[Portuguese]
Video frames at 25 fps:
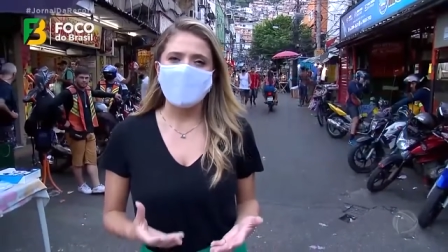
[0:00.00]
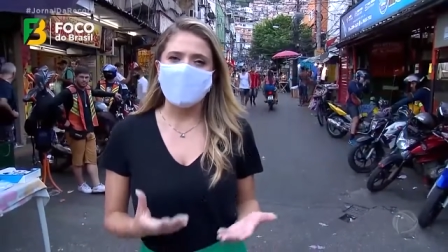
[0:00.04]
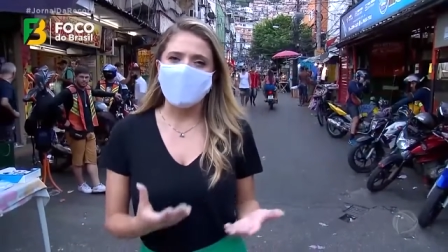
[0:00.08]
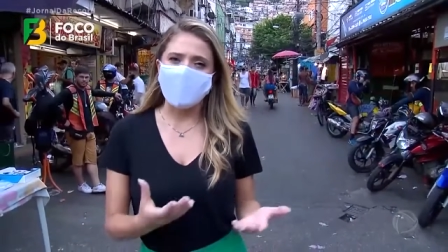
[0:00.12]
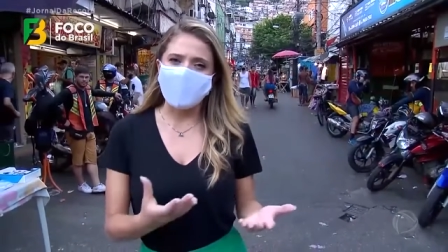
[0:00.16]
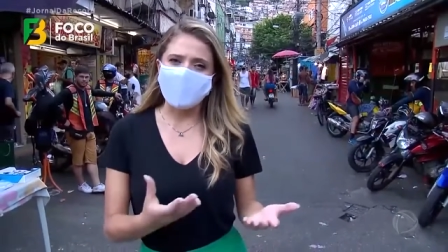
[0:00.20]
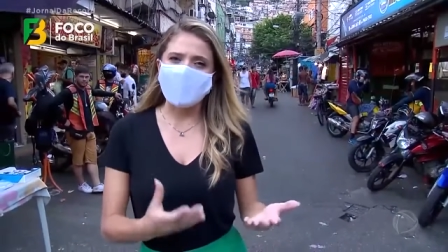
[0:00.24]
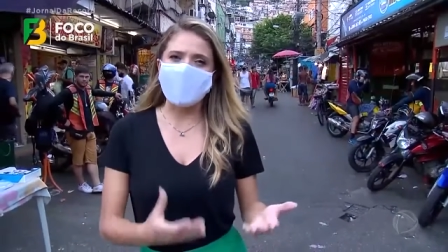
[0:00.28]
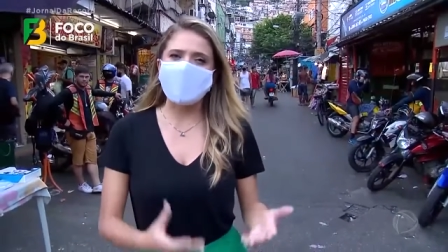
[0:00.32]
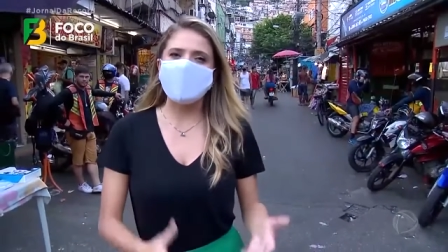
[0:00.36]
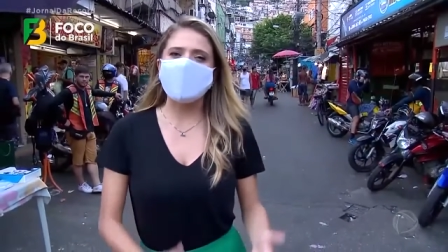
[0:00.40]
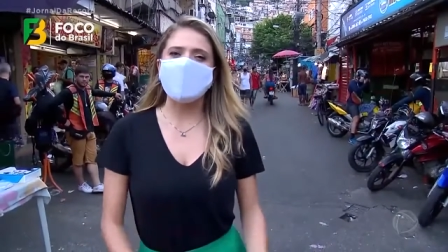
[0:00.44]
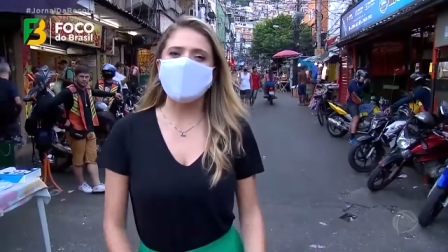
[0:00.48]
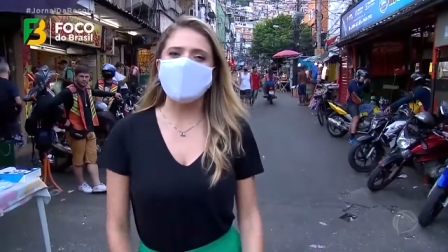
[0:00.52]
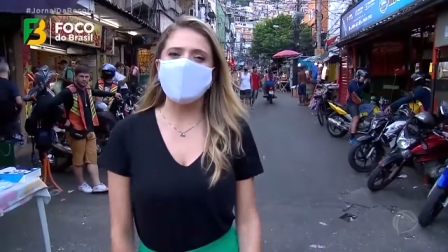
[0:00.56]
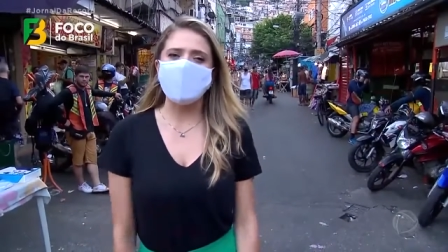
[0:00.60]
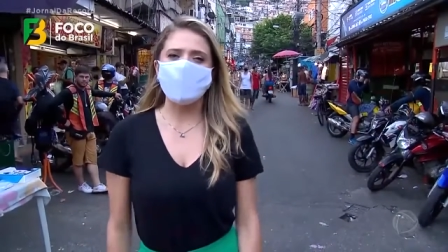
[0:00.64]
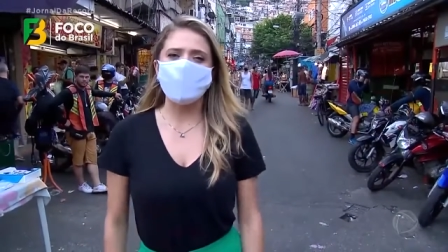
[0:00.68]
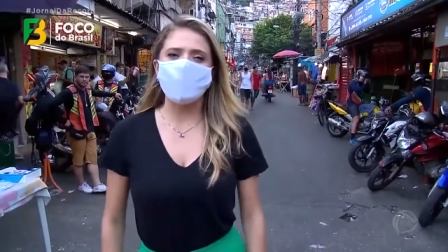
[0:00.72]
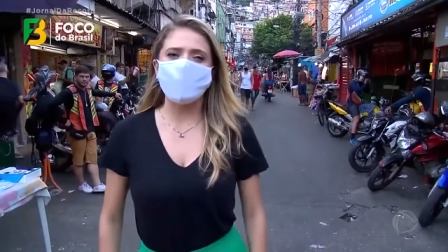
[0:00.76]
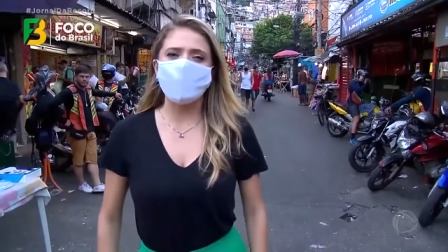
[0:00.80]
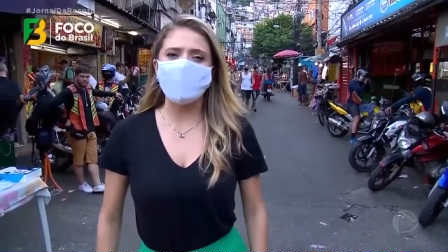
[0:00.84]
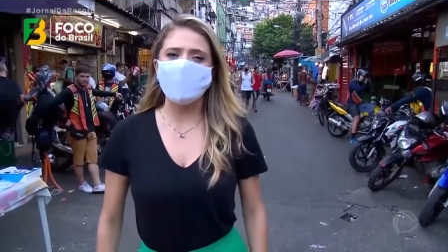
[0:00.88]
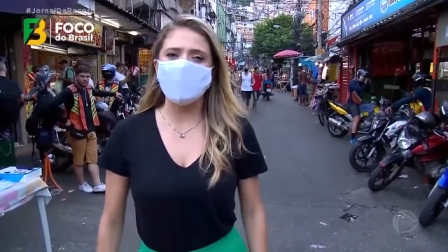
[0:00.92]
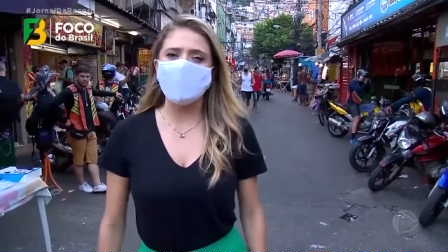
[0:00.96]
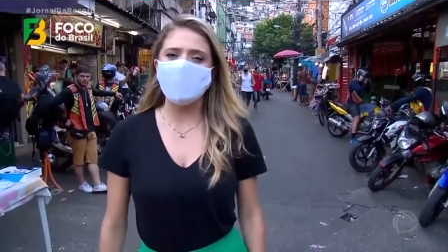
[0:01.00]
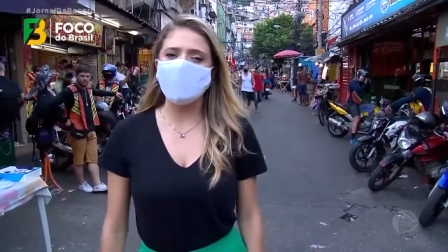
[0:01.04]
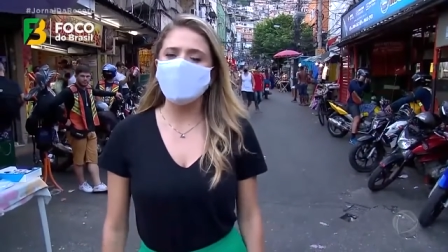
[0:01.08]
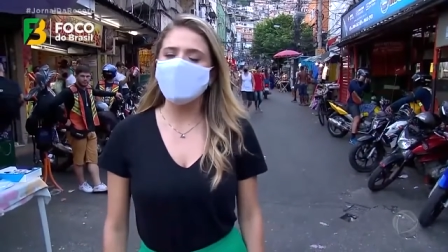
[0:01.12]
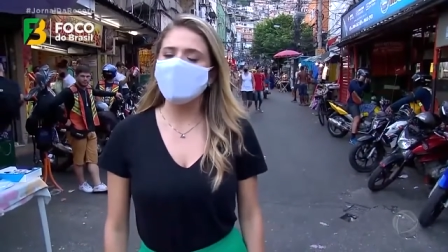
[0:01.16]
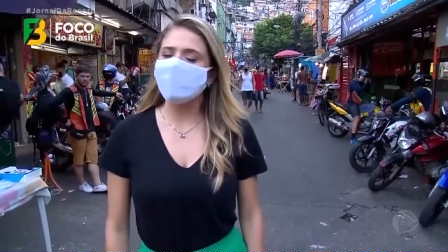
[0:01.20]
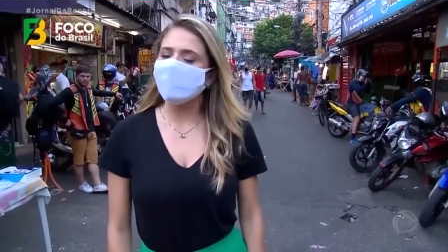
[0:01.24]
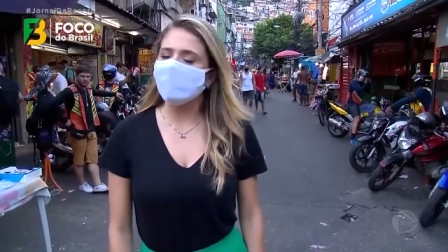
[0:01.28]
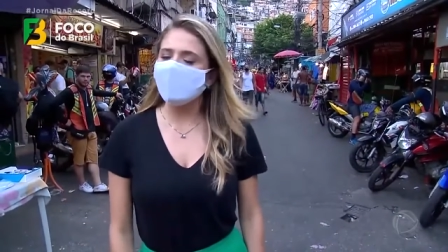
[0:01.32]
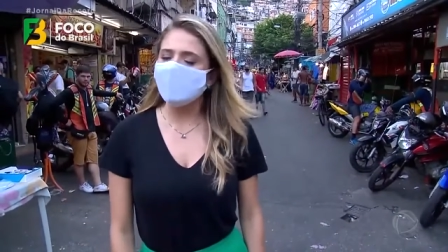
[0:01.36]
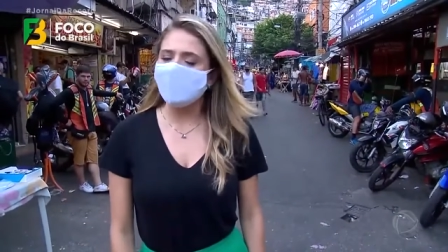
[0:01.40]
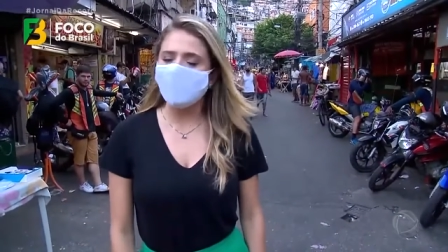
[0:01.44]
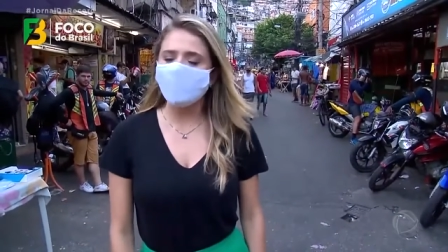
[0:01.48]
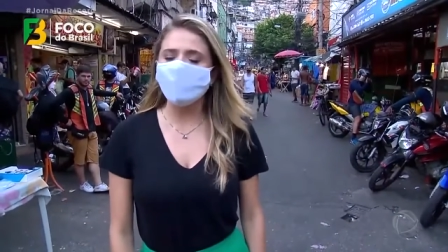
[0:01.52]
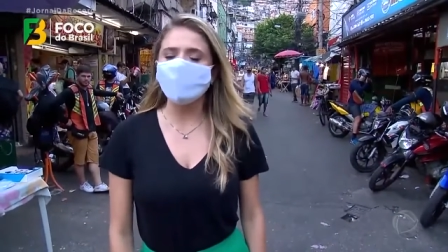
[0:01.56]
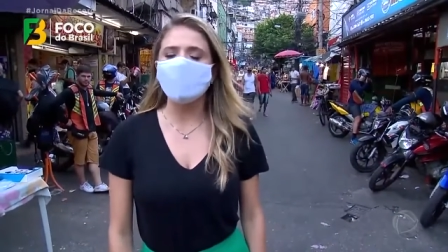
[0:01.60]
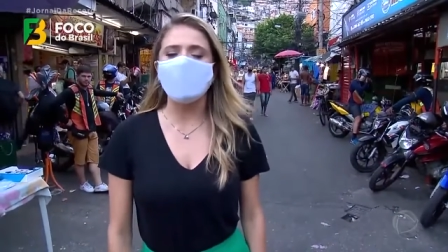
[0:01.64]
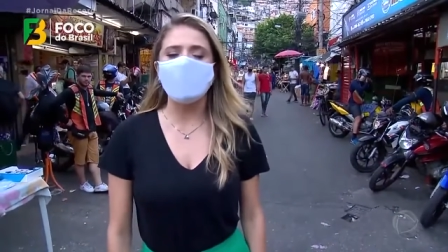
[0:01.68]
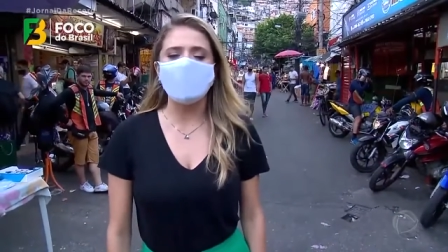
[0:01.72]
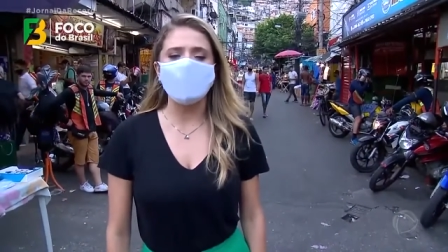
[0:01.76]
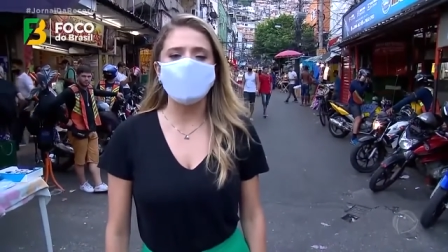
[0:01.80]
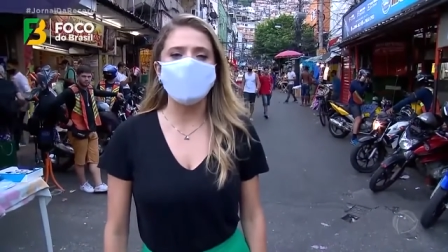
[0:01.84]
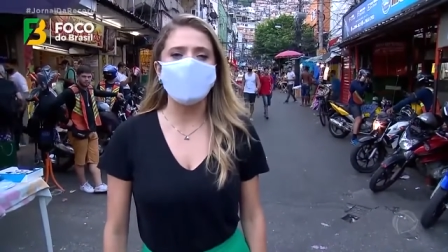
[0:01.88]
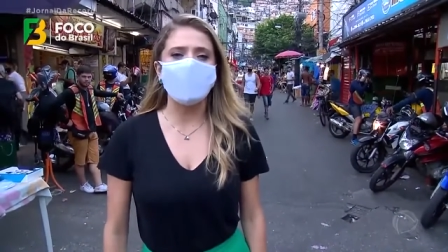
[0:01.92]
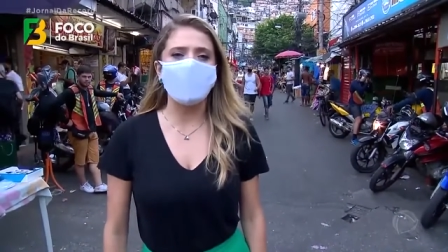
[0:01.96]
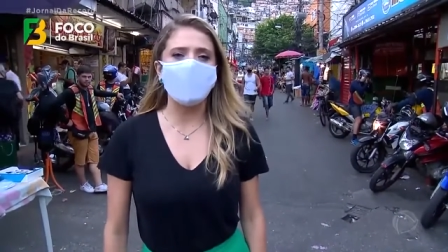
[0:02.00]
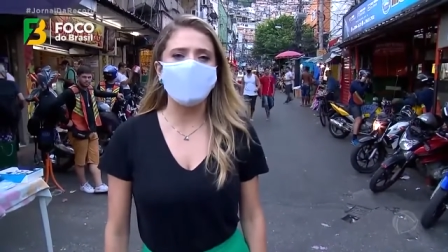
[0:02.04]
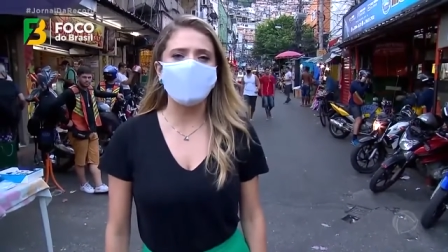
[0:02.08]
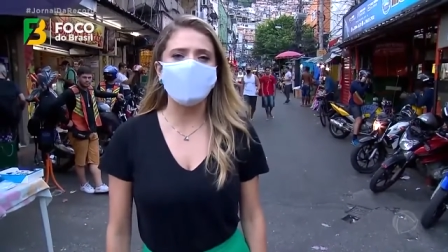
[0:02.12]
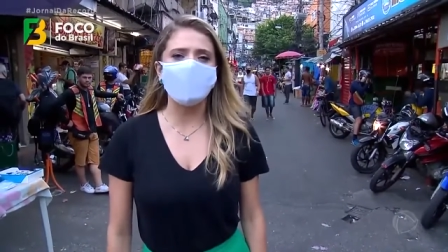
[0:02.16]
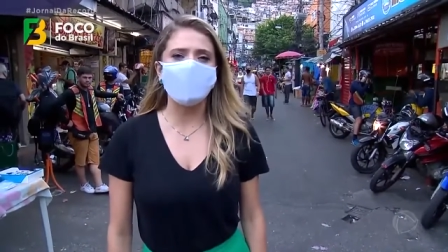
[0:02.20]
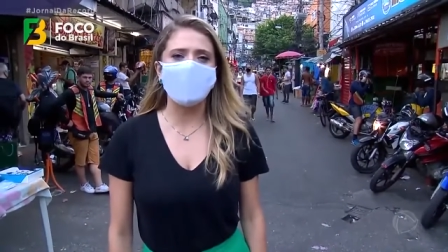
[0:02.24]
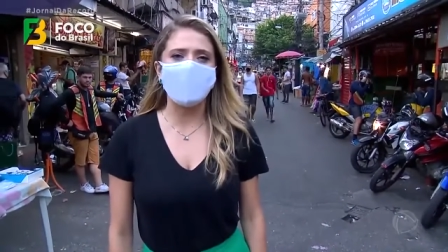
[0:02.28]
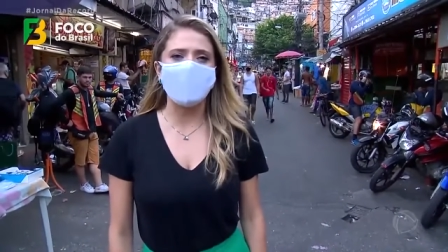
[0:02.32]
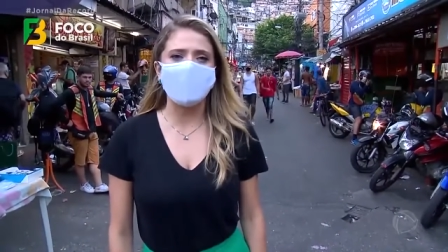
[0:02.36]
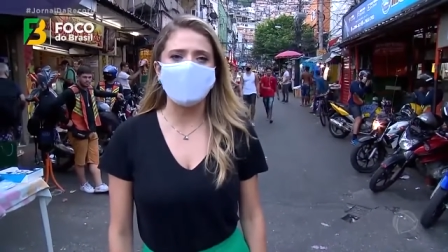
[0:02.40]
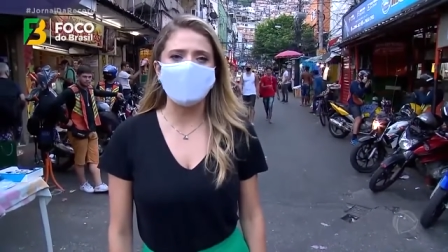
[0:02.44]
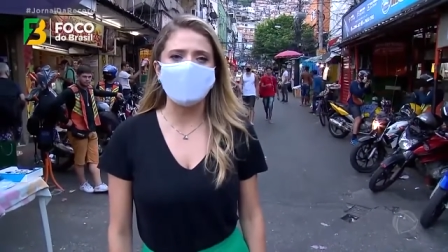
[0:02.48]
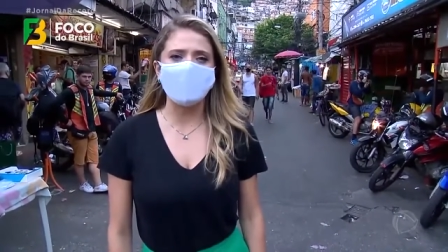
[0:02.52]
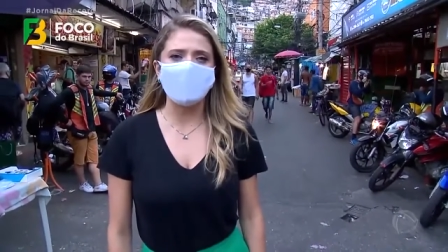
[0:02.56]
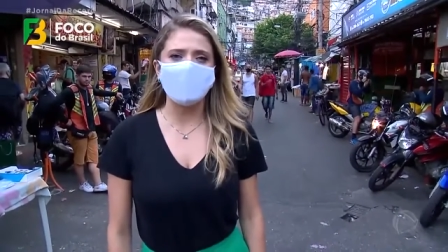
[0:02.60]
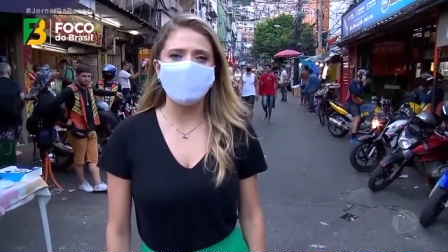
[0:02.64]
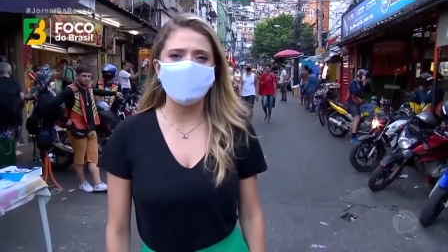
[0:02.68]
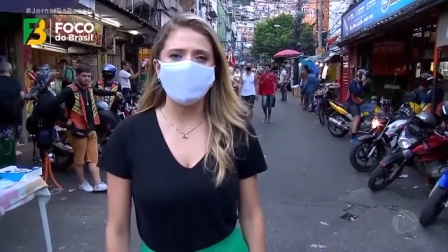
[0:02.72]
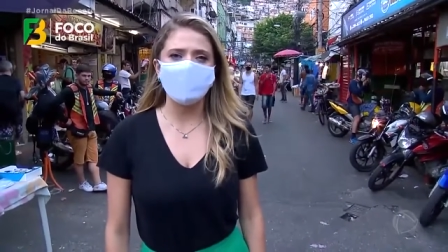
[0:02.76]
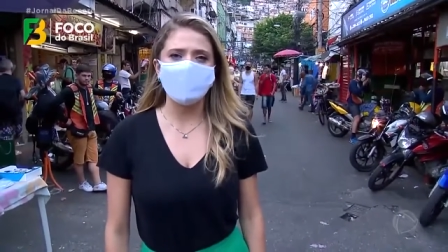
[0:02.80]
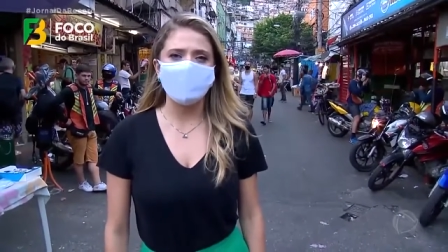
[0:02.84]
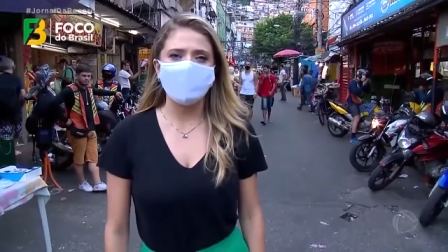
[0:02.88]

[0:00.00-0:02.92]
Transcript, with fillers: mas essas ajudas não têm chegado mais.